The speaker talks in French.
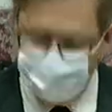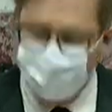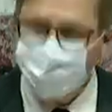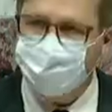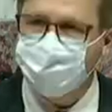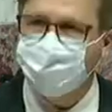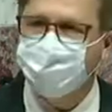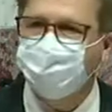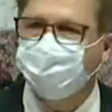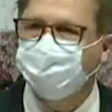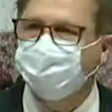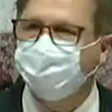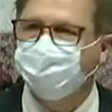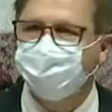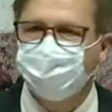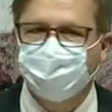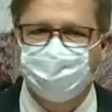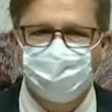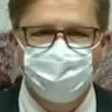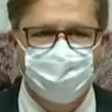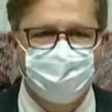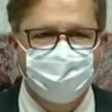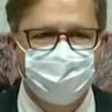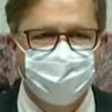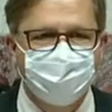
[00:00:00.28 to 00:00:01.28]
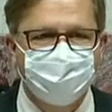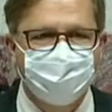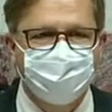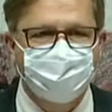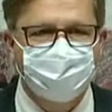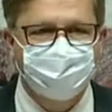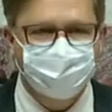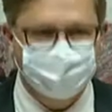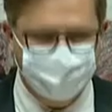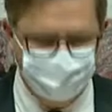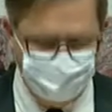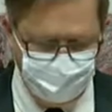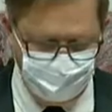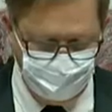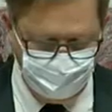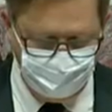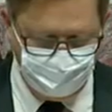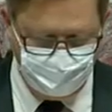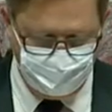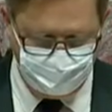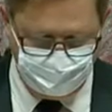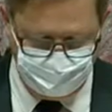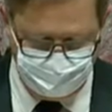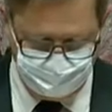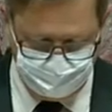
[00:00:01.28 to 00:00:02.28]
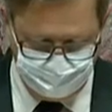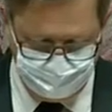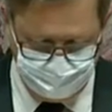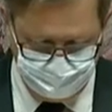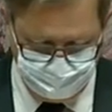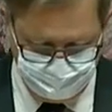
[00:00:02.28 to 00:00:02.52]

Le 695, Monsieur Le Gac.